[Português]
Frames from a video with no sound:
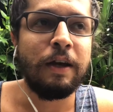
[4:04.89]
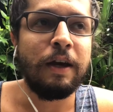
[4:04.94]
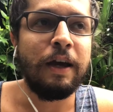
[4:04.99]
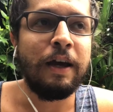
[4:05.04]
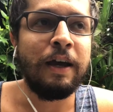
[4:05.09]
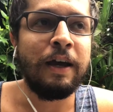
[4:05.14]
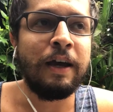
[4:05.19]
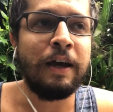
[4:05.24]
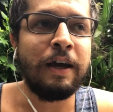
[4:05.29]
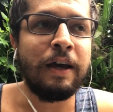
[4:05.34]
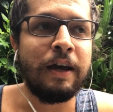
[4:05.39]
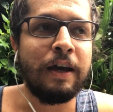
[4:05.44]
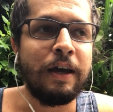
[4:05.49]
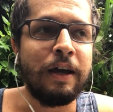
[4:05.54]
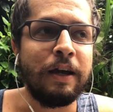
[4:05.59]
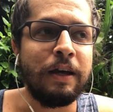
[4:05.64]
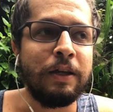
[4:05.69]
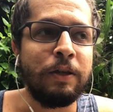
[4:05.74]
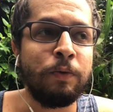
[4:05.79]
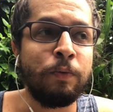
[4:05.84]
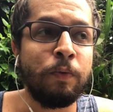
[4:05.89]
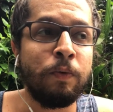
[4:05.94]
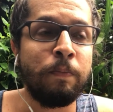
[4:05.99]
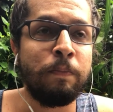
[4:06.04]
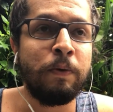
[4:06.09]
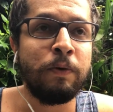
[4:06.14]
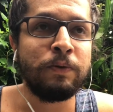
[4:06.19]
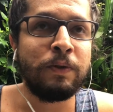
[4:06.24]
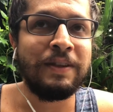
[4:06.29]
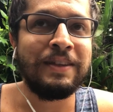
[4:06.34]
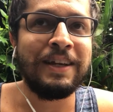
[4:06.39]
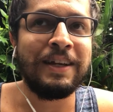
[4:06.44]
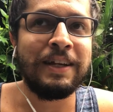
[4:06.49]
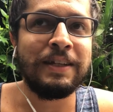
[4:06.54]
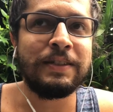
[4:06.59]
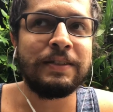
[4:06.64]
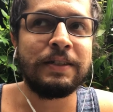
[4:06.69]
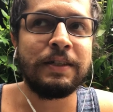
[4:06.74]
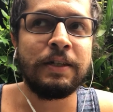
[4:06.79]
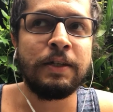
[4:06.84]
É, e um ponto
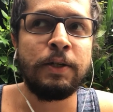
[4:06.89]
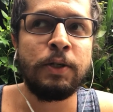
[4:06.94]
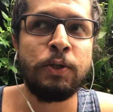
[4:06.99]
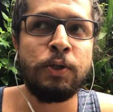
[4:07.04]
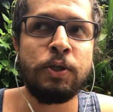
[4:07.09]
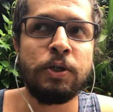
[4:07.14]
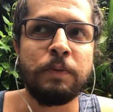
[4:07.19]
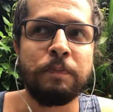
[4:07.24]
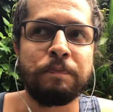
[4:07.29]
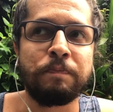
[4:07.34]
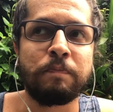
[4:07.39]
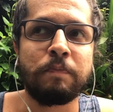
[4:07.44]
interessante